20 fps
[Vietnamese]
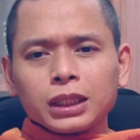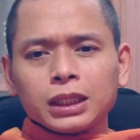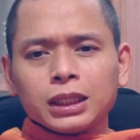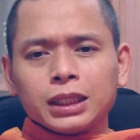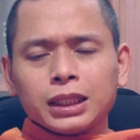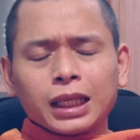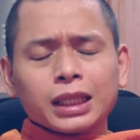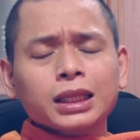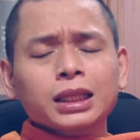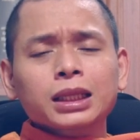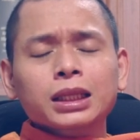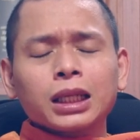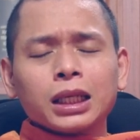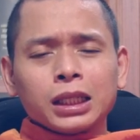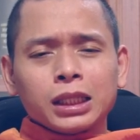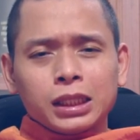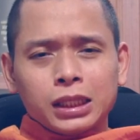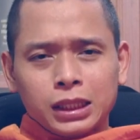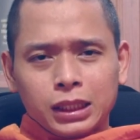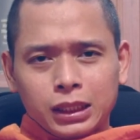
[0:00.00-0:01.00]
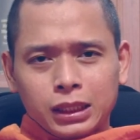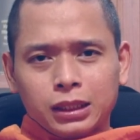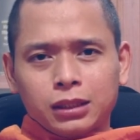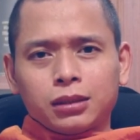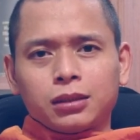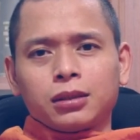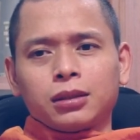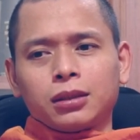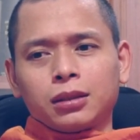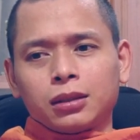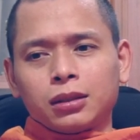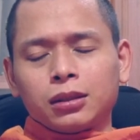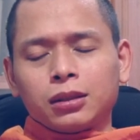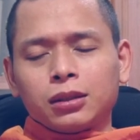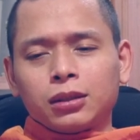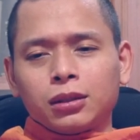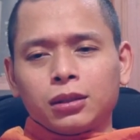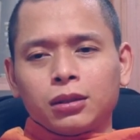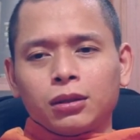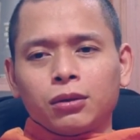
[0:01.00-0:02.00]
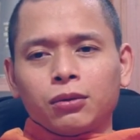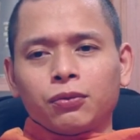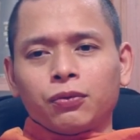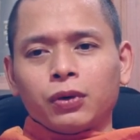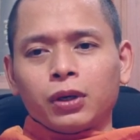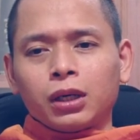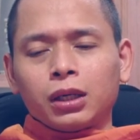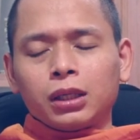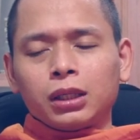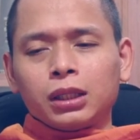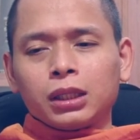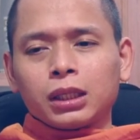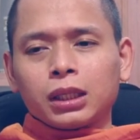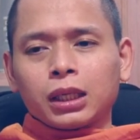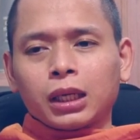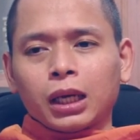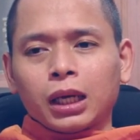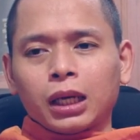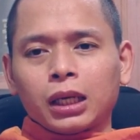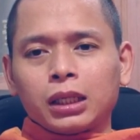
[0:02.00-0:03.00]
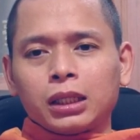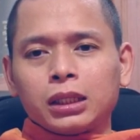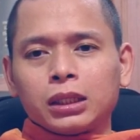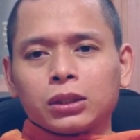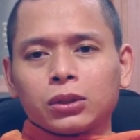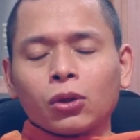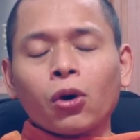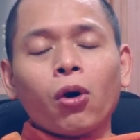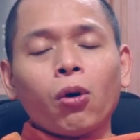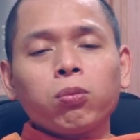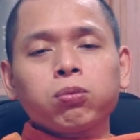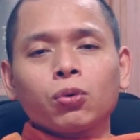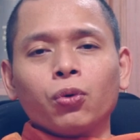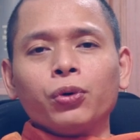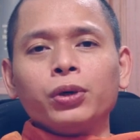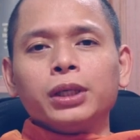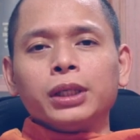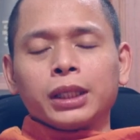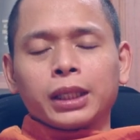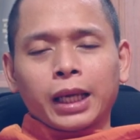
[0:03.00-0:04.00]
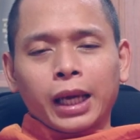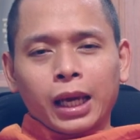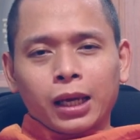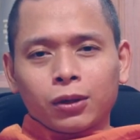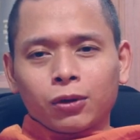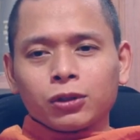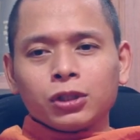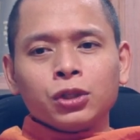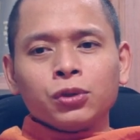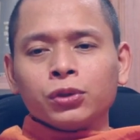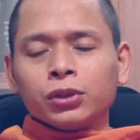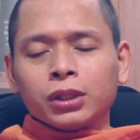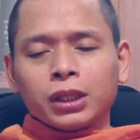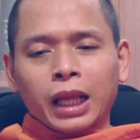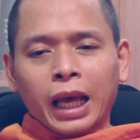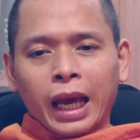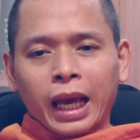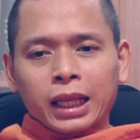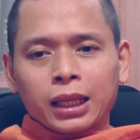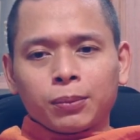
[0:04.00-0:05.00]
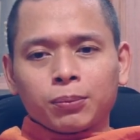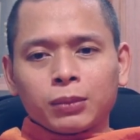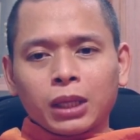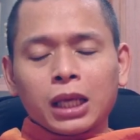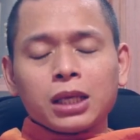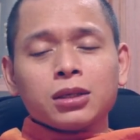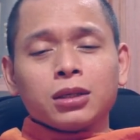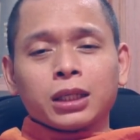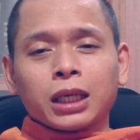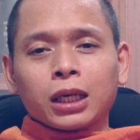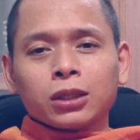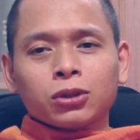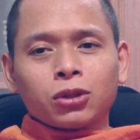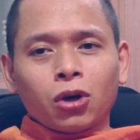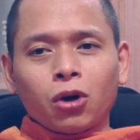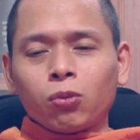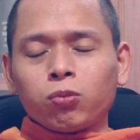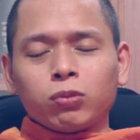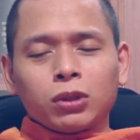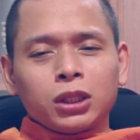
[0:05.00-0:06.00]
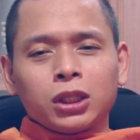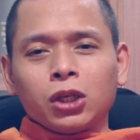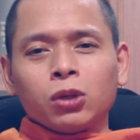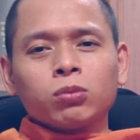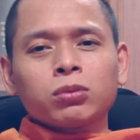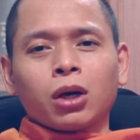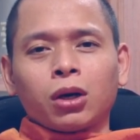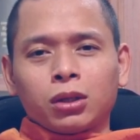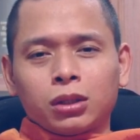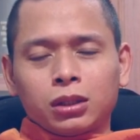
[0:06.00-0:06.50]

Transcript: ganh tị với cái tốt của người khác có nhiều người lạ lắm thấy người khác tốt mình chịu không nổi